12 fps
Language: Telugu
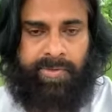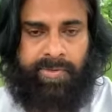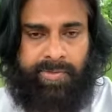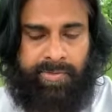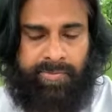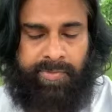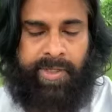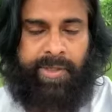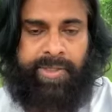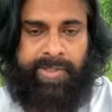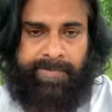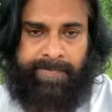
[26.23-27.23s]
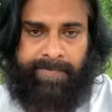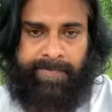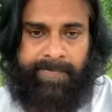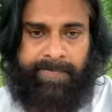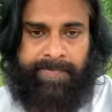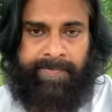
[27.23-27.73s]
ఒక వారంగా
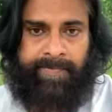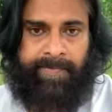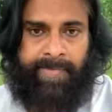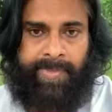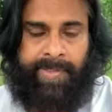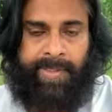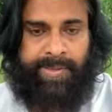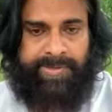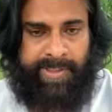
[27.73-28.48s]
ఇది